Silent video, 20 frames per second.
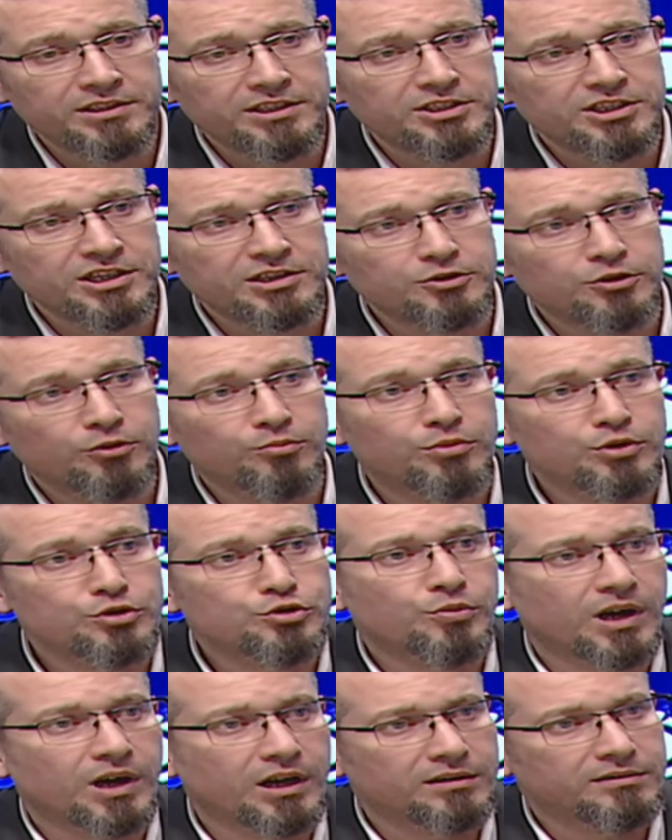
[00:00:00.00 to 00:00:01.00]
déjà son
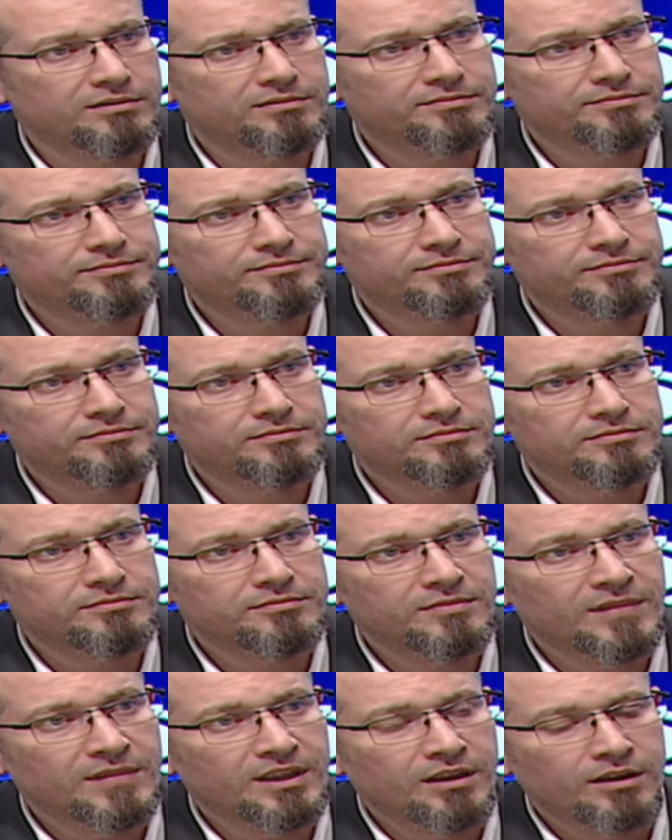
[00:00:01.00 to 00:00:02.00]
besoin
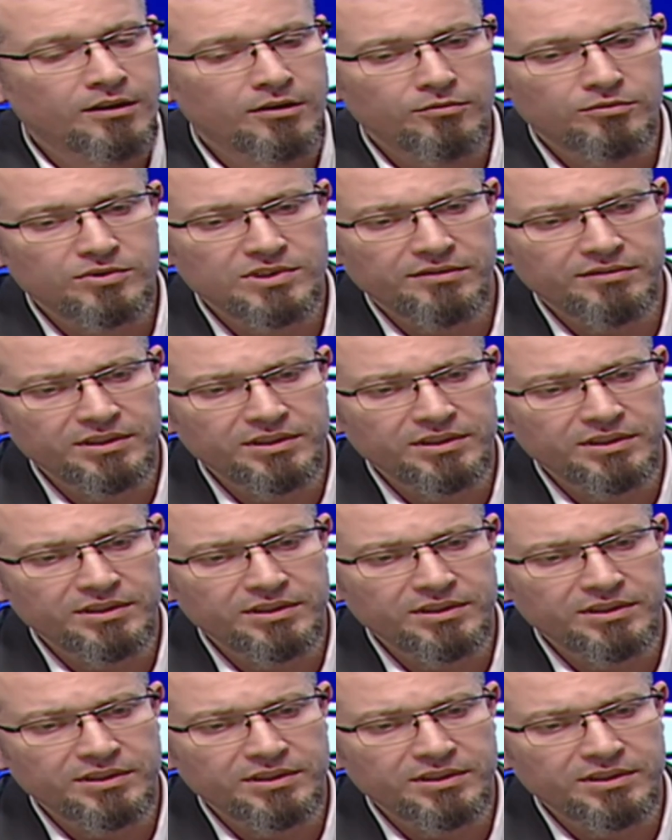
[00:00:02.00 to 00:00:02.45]
vous